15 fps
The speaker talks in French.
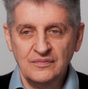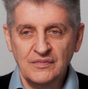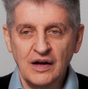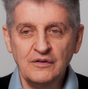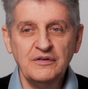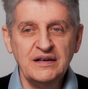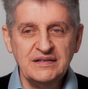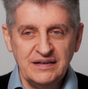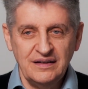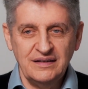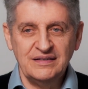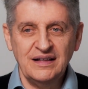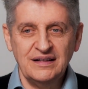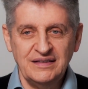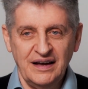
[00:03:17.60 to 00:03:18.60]
Ah, vous voyez,
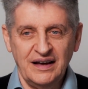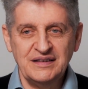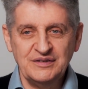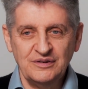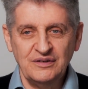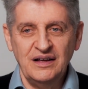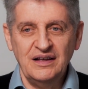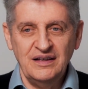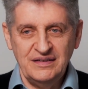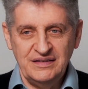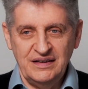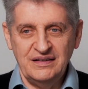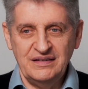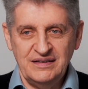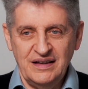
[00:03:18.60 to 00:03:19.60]
c'est intéressant,
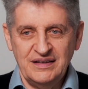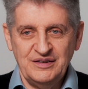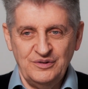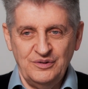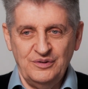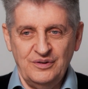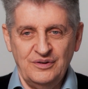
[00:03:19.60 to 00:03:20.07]
ça se,